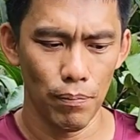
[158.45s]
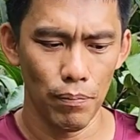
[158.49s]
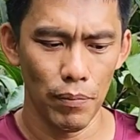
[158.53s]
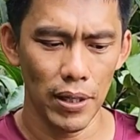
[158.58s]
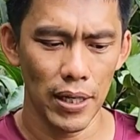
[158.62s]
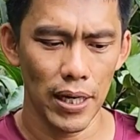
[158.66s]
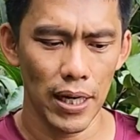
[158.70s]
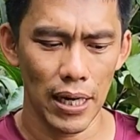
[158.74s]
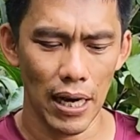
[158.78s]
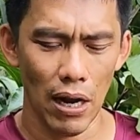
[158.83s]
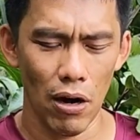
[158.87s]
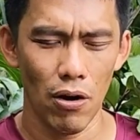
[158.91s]

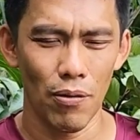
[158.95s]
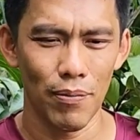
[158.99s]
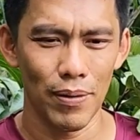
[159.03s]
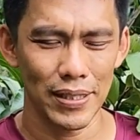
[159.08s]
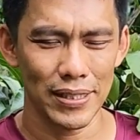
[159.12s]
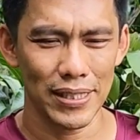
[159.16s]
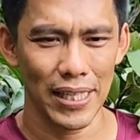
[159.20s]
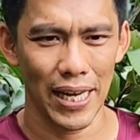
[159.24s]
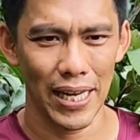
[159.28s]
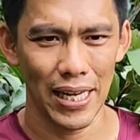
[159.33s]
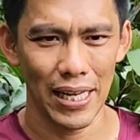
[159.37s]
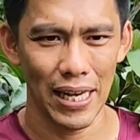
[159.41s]
เมื่อเรามา
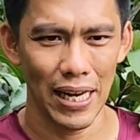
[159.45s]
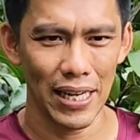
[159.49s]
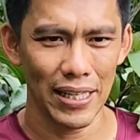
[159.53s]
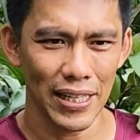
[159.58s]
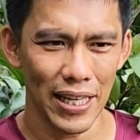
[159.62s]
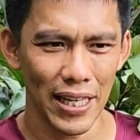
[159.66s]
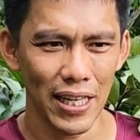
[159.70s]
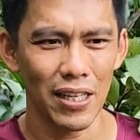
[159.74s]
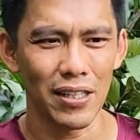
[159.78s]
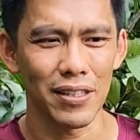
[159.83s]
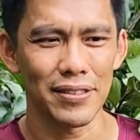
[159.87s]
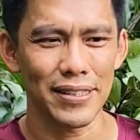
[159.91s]
ใส่และ
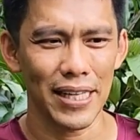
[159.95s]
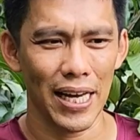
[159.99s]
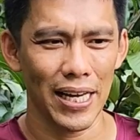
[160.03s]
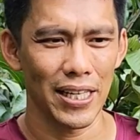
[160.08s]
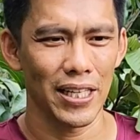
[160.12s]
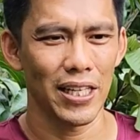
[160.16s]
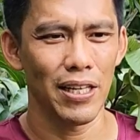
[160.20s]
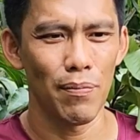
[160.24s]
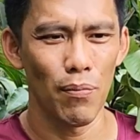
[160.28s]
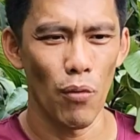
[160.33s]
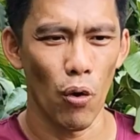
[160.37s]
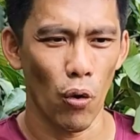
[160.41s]
ยิ่งใส่
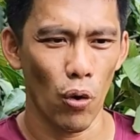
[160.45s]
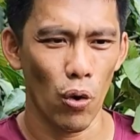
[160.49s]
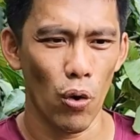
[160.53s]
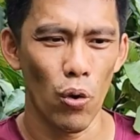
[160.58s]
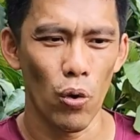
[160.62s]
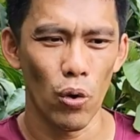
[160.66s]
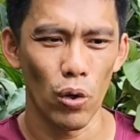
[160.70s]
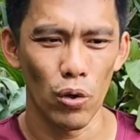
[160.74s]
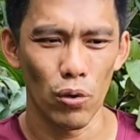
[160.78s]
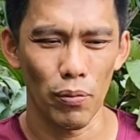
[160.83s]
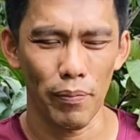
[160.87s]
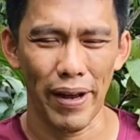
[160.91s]
ที่หมกโค
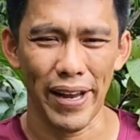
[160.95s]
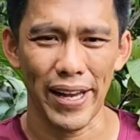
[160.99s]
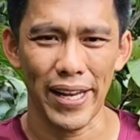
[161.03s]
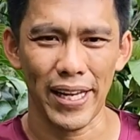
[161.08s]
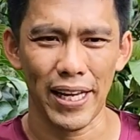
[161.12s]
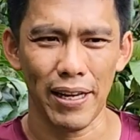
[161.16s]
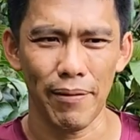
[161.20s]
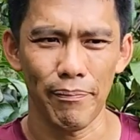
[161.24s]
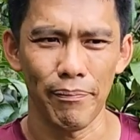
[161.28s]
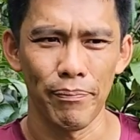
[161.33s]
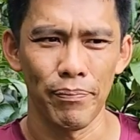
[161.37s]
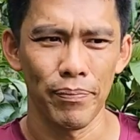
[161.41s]
นลงไป
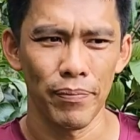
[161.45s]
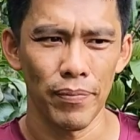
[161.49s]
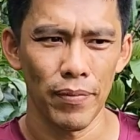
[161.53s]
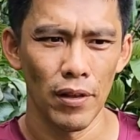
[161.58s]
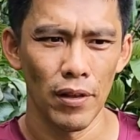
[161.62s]
นะครับ